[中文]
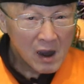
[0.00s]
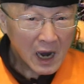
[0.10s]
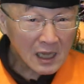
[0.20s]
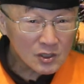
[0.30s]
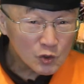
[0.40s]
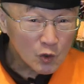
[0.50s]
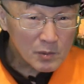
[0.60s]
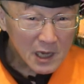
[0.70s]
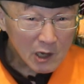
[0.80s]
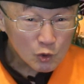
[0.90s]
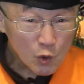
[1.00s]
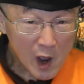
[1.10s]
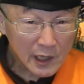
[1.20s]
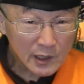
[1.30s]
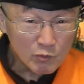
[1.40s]
啊，想袂到
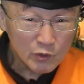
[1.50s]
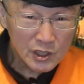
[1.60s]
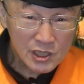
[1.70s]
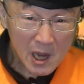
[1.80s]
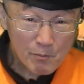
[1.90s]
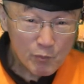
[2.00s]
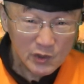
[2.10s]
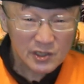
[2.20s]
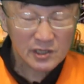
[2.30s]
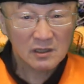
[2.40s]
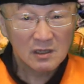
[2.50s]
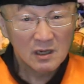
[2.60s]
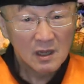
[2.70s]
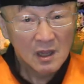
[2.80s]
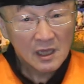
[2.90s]
蔡英文真系笨手，
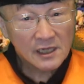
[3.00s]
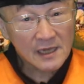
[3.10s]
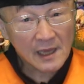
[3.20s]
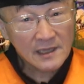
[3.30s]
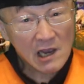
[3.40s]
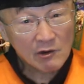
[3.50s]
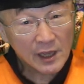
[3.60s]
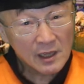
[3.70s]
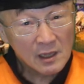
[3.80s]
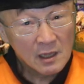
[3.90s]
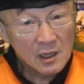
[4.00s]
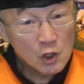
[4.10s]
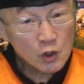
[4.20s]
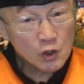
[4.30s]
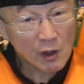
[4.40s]
起来以后呢，
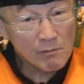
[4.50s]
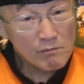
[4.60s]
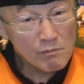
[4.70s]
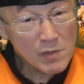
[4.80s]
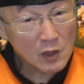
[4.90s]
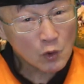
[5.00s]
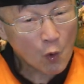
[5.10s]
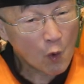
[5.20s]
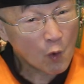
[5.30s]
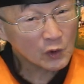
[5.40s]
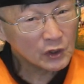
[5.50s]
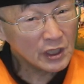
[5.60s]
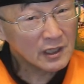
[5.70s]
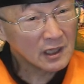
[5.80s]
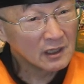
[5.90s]
全面否
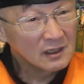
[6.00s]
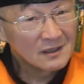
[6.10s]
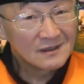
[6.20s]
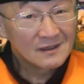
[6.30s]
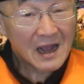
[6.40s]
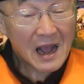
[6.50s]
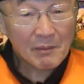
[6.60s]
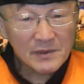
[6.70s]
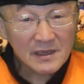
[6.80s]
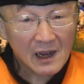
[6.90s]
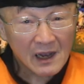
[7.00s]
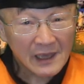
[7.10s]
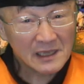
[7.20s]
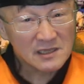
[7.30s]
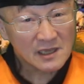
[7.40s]
定了阿变啊
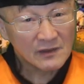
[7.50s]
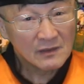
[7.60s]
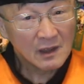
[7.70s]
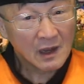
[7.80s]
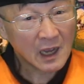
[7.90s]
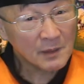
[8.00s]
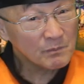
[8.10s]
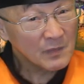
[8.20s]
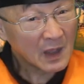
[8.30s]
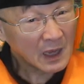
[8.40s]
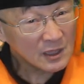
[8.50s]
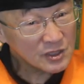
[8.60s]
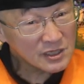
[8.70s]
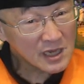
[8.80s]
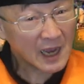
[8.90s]
的建设，还还
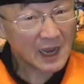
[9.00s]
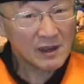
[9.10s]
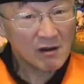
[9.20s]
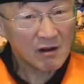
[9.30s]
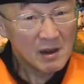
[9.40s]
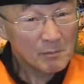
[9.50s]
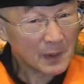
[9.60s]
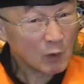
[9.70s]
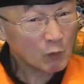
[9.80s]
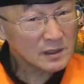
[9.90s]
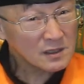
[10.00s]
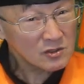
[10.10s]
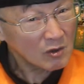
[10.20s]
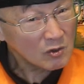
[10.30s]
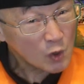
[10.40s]
现在还好把它关。
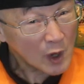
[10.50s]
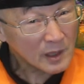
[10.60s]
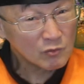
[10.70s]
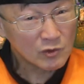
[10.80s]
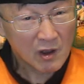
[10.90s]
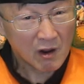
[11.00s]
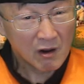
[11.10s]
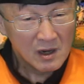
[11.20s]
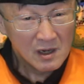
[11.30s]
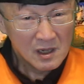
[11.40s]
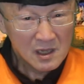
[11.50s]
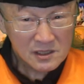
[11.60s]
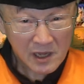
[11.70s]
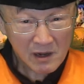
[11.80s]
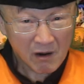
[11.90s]
所以讲蔡英文吼，
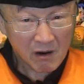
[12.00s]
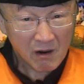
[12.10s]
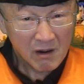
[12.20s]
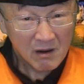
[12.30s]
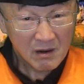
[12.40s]
真吼。